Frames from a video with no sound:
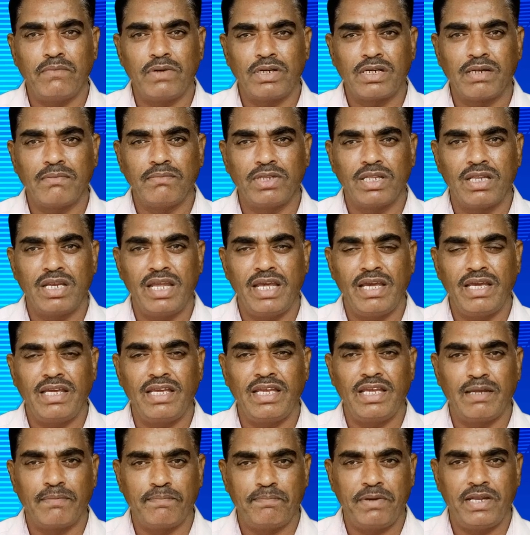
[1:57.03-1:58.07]
మొట్టమొదలే
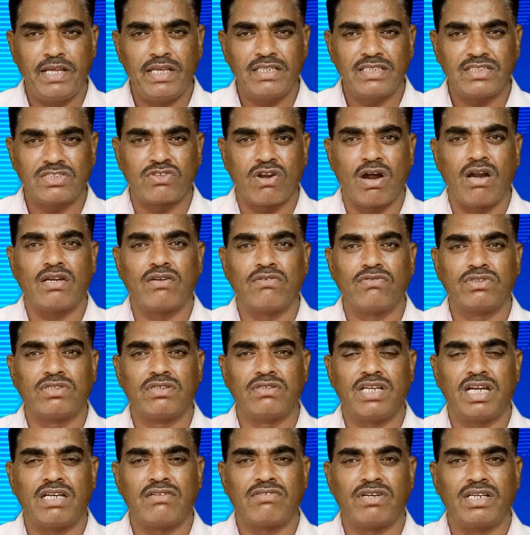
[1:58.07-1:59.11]
ఇప్పుడే స్టార్ట్
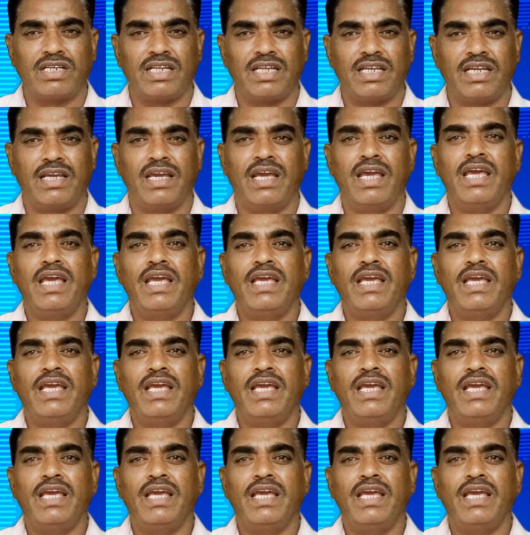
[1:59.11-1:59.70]
అవుతున్నటువంటి